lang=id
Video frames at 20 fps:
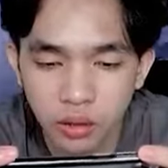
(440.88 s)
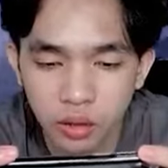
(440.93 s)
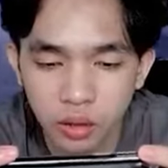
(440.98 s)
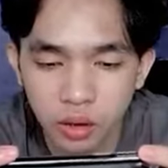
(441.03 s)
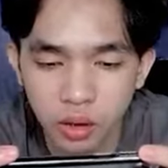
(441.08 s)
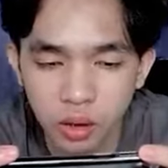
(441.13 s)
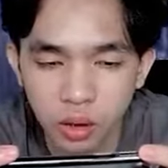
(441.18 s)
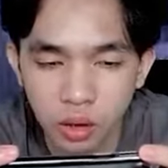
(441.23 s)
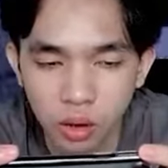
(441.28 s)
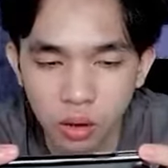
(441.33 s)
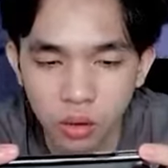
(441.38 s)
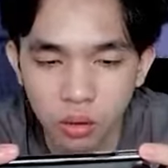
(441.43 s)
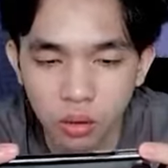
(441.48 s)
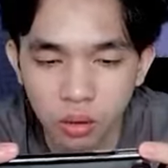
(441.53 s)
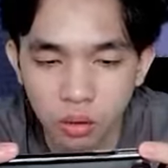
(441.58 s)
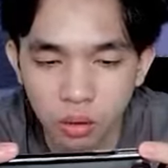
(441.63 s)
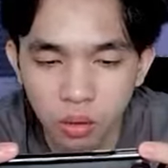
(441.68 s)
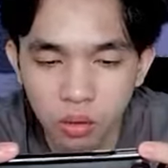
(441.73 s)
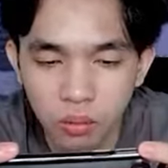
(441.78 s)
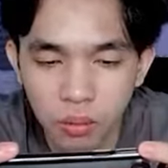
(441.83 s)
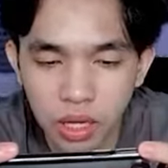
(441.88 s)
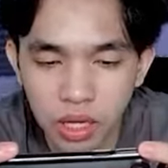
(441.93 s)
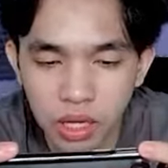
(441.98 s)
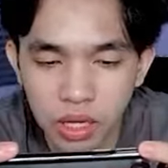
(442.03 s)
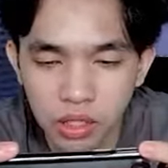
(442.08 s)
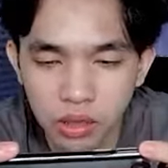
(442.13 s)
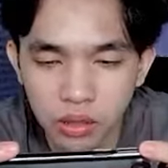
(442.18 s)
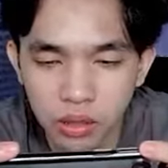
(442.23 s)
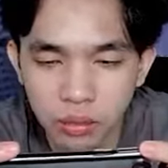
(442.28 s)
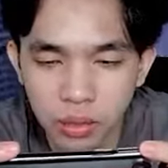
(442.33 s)
Oh, oh my
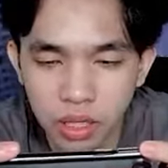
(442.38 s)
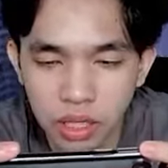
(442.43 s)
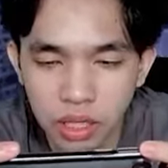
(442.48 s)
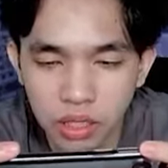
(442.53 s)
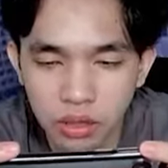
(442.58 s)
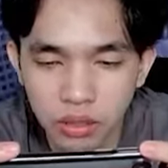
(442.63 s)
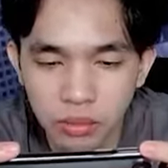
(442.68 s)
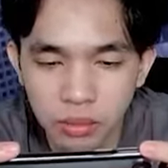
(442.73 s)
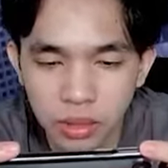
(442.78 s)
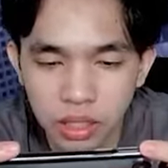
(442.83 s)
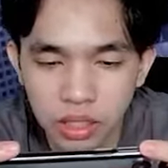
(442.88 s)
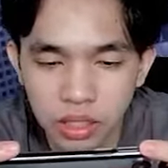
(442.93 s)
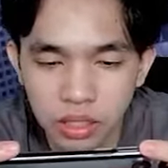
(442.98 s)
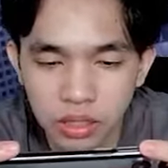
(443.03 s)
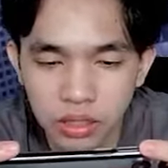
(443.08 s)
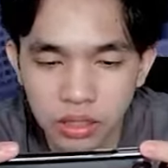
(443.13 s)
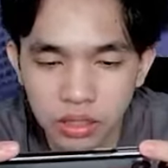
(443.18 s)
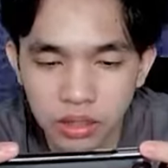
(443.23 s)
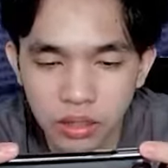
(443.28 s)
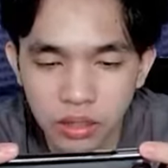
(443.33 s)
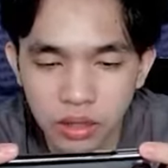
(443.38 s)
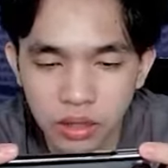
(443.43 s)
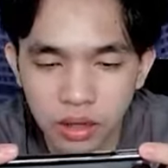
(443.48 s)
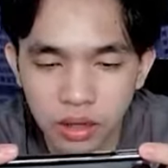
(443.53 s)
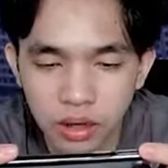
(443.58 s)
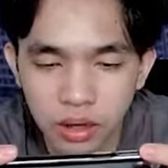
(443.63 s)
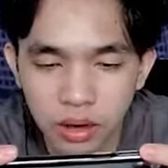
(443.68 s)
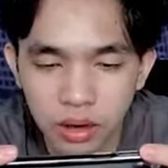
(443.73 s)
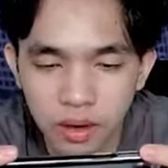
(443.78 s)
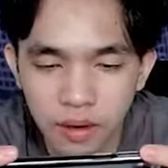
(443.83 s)
god, oh my god, oh my god.
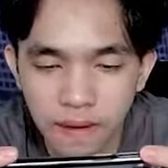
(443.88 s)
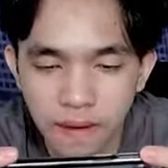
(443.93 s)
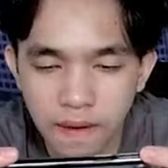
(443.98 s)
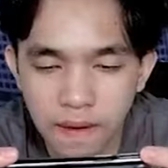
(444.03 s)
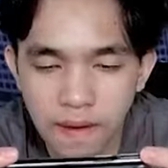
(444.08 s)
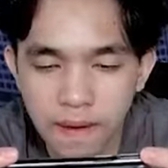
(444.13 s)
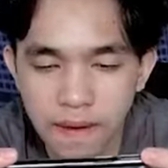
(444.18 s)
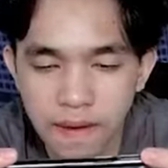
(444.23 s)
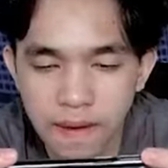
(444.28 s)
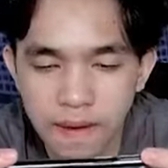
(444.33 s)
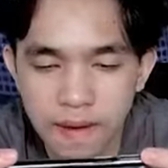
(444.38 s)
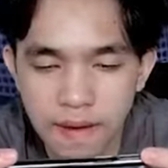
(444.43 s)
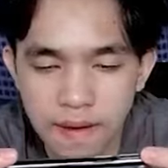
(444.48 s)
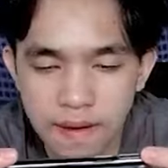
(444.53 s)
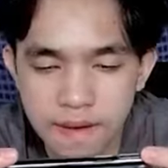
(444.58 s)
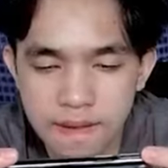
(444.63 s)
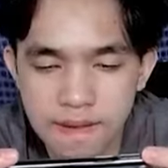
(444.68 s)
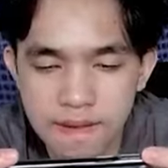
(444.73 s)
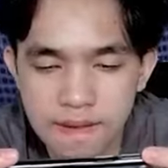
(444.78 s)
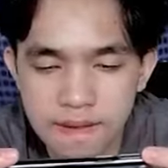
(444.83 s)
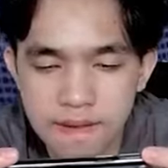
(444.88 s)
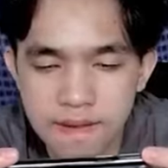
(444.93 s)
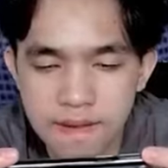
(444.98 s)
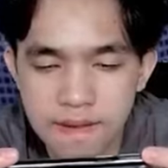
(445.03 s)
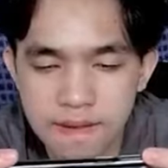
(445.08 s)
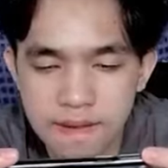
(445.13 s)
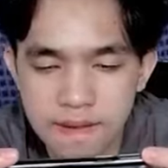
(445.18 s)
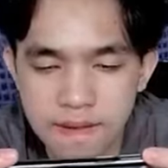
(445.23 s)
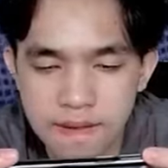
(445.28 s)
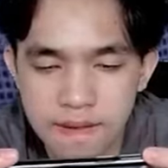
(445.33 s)
Ah,
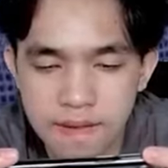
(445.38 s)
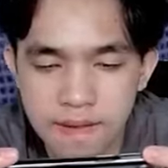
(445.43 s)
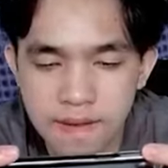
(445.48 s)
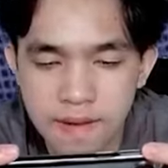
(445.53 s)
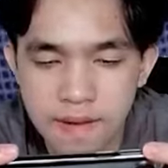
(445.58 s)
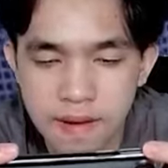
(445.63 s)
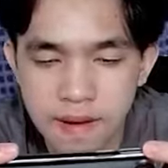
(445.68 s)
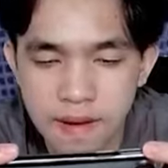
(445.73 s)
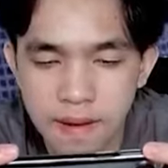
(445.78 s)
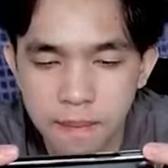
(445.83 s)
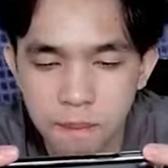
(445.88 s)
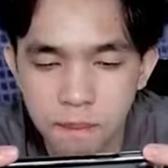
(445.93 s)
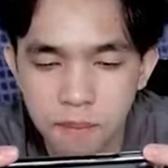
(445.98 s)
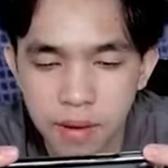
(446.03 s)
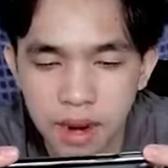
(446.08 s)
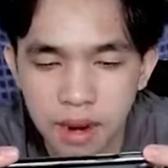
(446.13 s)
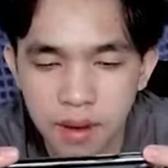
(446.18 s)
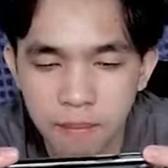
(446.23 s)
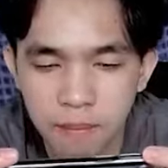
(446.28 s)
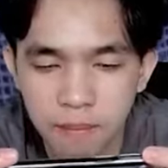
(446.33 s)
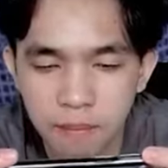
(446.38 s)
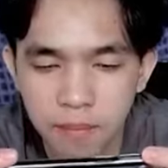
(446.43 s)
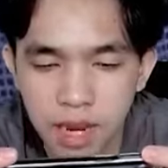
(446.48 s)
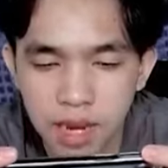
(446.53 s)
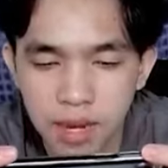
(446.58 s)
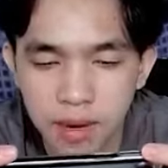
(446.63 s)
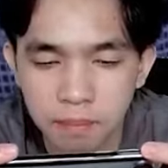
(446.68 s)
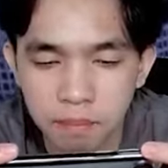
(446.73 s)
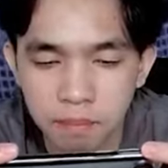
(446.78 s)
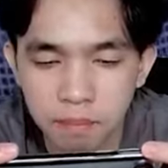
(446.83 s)
ah, mam,
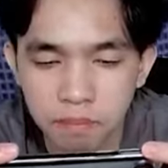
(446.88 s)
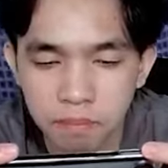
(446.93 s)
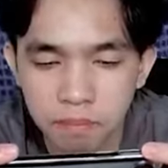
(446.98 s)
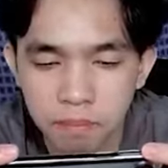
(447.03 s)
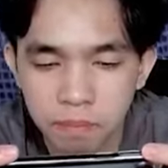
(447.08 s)
mam.